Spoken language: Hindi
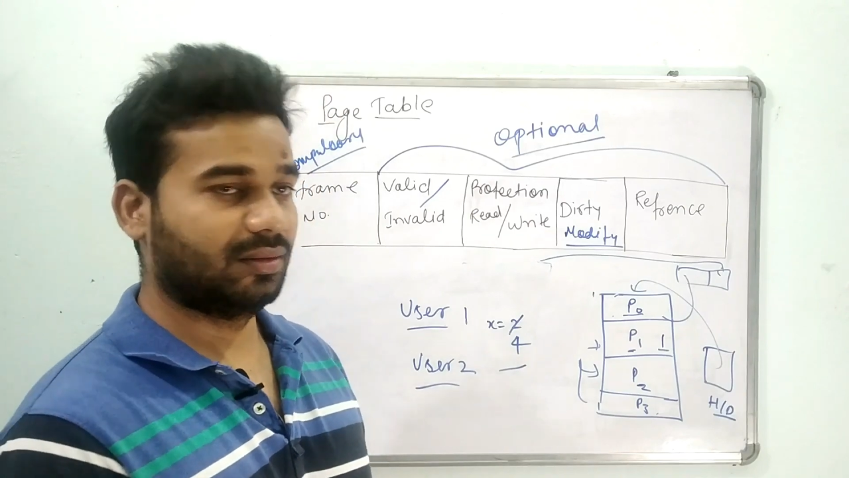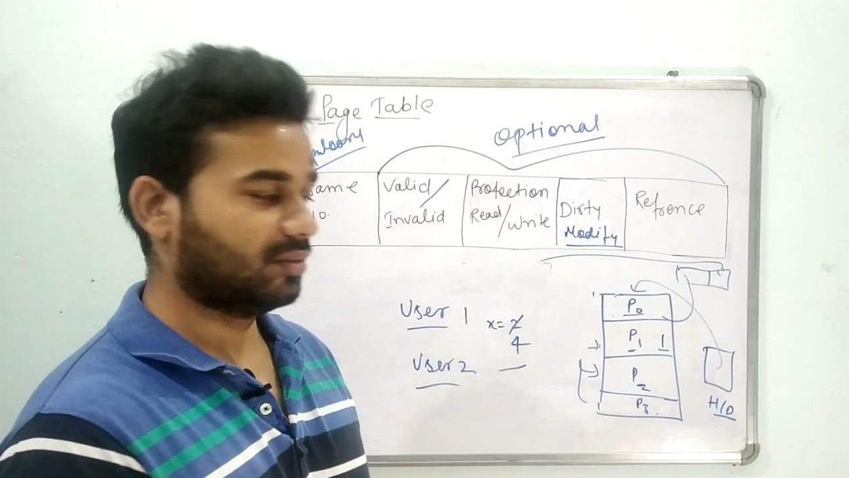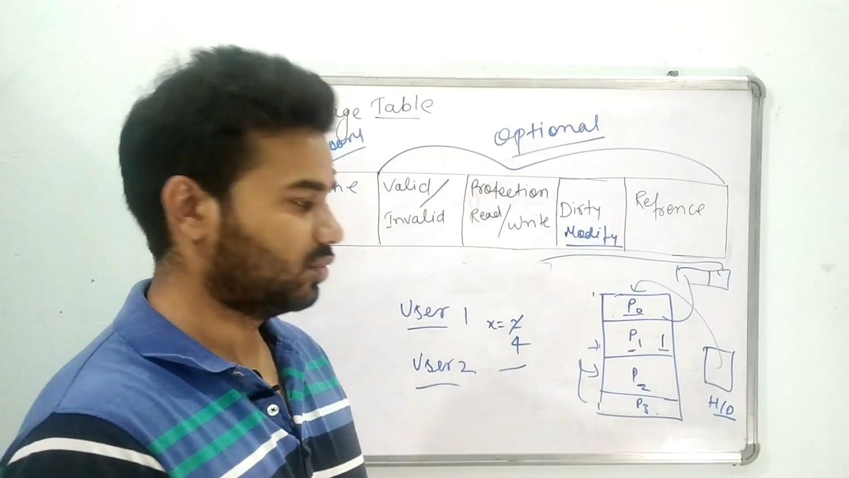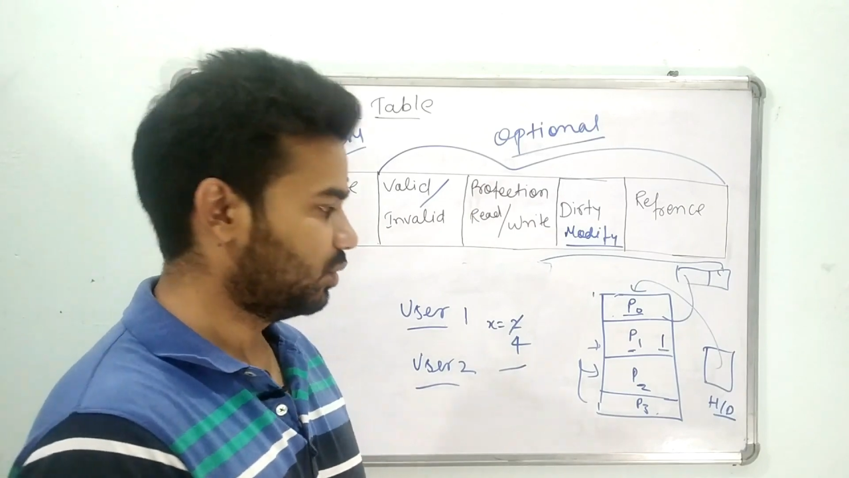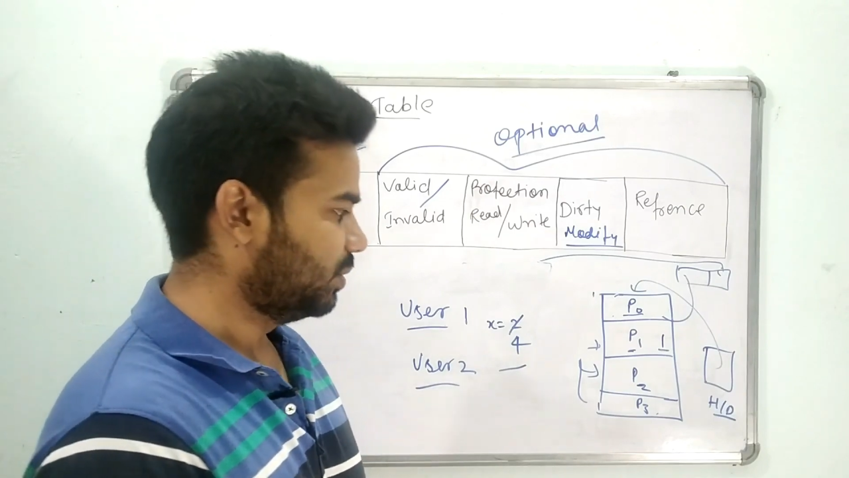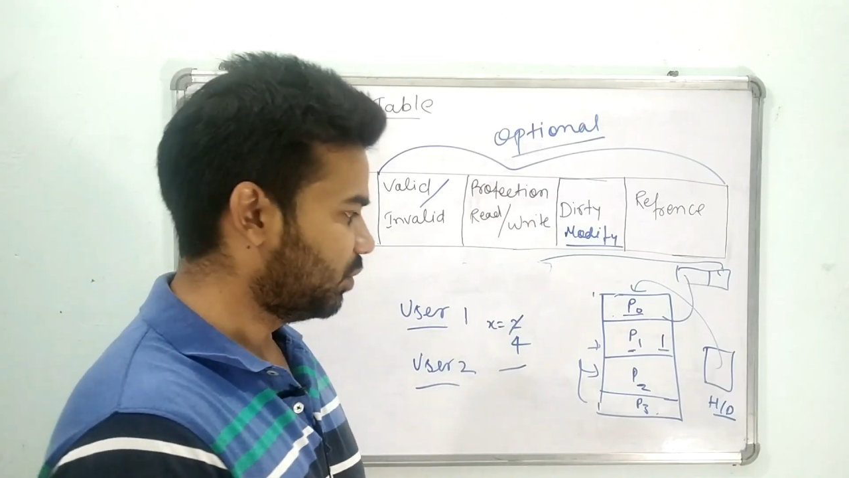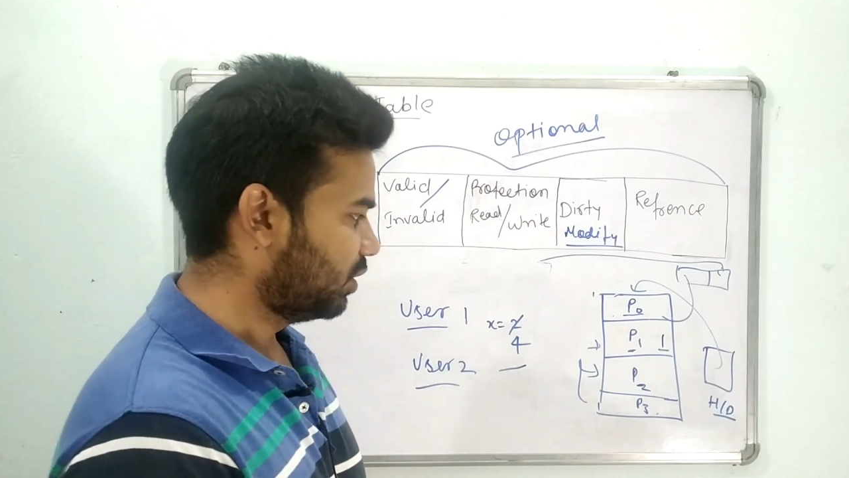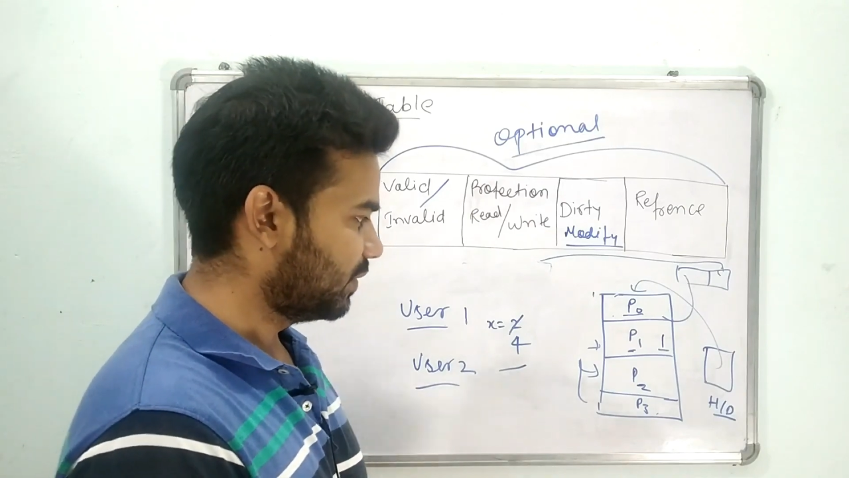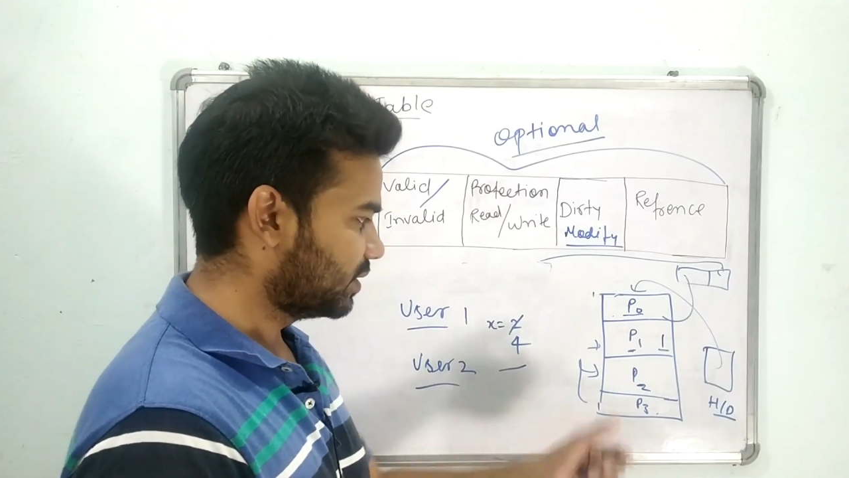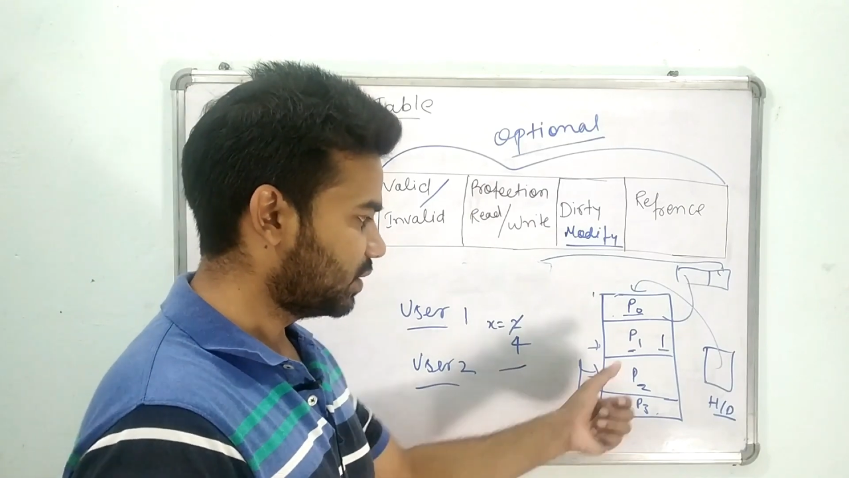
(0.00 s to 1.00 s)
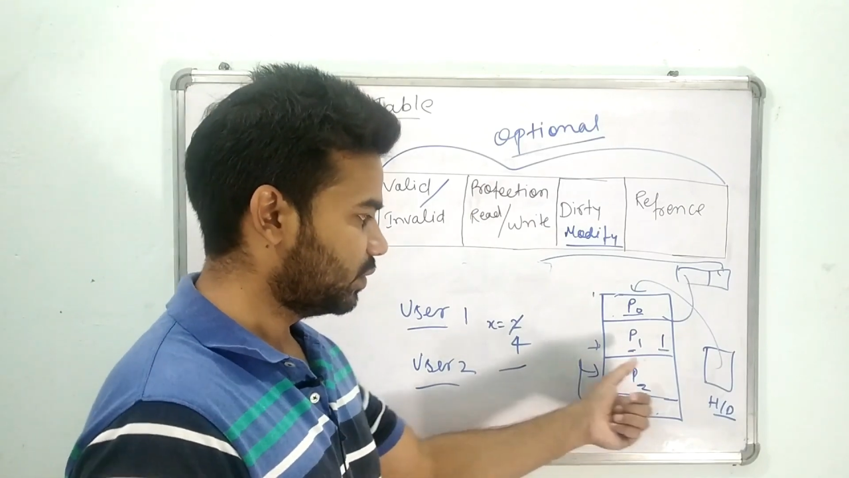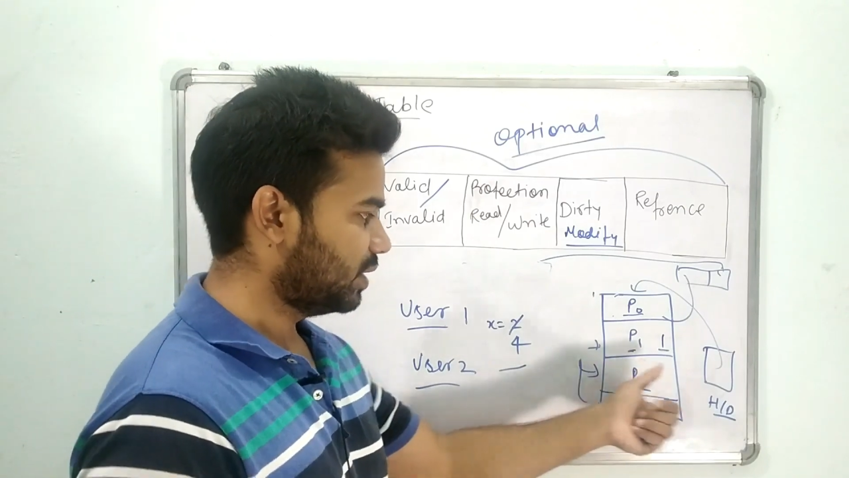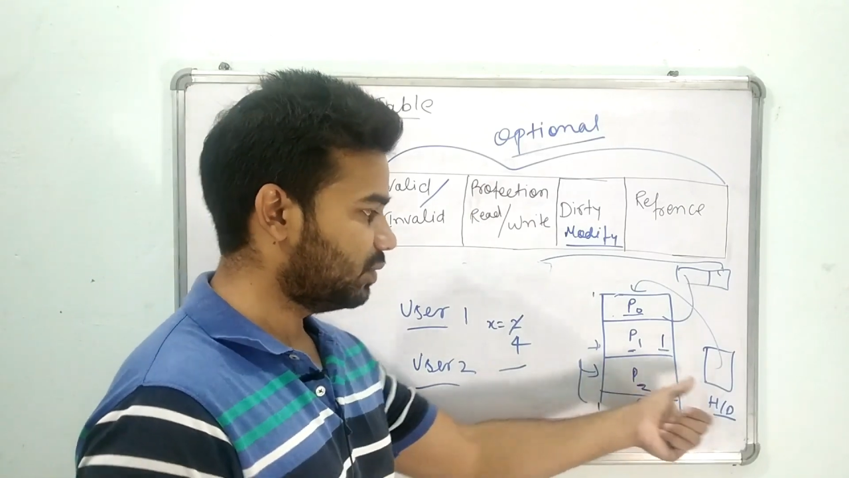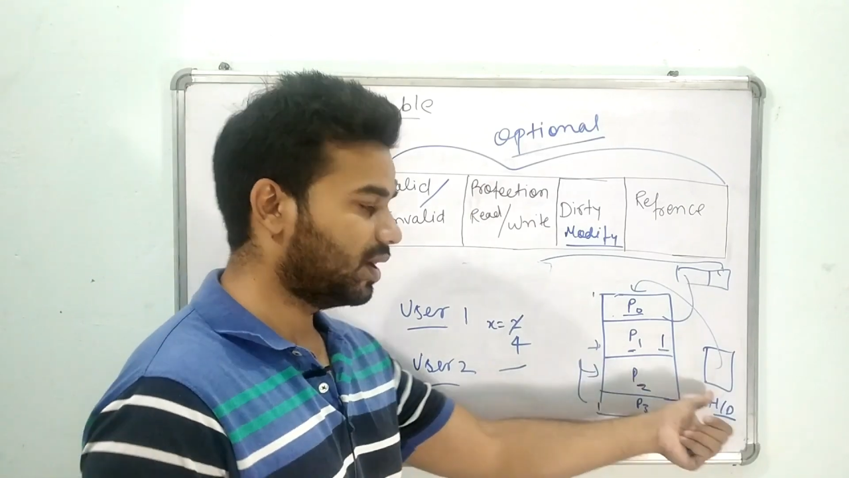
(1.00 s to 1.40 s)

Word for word: जो भी मॉडिफिकेशन हुए वो